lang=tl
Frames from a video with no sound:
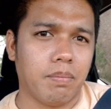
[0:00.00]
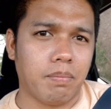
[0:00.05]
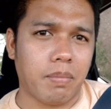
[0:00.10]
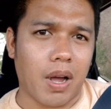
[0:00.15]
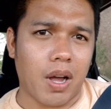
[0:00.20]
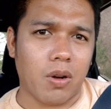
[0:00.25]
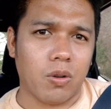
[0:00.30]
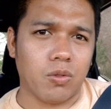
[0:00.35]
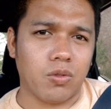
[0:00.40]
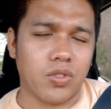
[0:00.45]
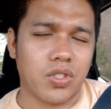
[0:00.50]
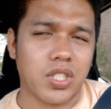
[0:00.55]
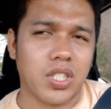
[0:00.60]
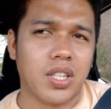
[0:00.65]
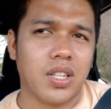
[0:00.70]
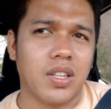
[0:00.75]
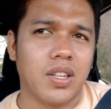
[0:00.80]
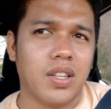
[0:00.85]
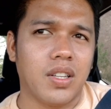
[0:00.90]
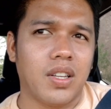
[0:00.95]

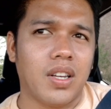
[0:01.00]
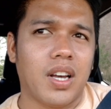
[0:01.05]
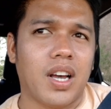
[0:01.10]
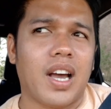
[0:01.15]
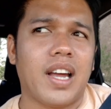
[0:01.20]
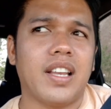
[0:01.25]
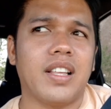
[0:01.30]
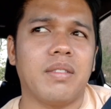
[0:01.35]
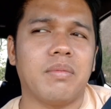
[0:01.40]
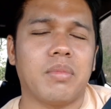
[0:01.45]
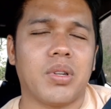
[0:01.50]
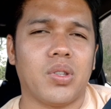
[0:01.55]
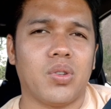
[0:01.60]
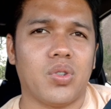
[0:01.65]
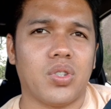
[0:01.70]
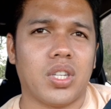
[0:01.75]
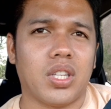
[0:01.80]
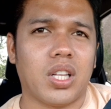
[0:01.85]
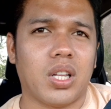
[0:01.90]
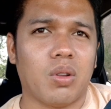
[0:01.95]
pounds. Alin man
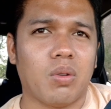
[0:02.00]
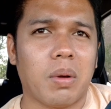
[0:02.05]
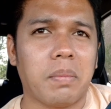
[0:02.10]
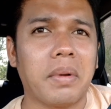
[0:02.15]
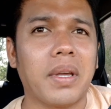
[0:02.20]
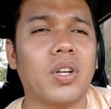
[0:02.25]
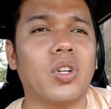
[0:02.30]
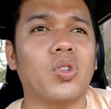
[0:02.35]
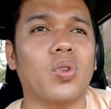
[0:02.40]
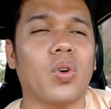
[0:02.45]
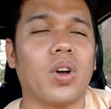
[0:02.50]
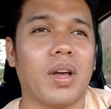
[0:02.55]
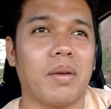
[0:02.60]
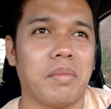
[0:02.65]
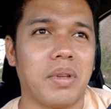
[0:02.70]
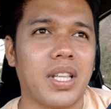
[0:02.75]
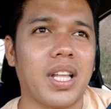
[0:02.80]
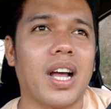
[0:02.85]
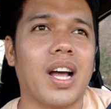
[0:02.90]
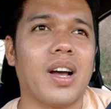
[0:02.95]
doon sa dalawa. Pero doon
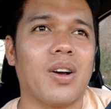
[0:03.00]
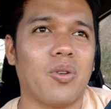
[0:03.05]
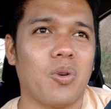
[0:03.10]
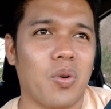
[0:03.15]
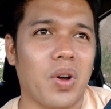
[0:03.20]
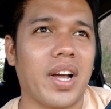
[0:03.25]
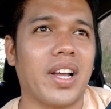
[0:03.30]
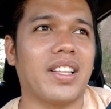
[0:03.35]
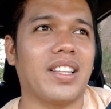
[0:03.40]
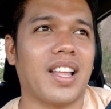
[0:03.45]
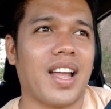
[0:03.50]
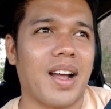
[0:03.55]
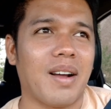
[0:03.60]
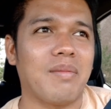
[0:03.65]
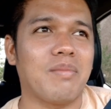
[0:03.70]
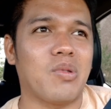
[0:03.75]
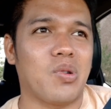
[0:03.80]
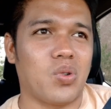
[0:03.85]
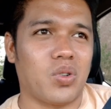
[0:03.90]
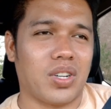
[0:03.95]
kami nakakuha ng
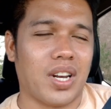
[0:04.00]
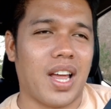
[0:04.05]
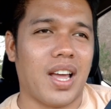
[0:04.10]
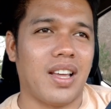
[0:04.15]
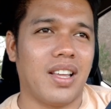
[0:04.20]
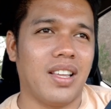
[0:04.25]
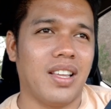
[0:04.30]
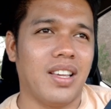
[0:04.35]
mura.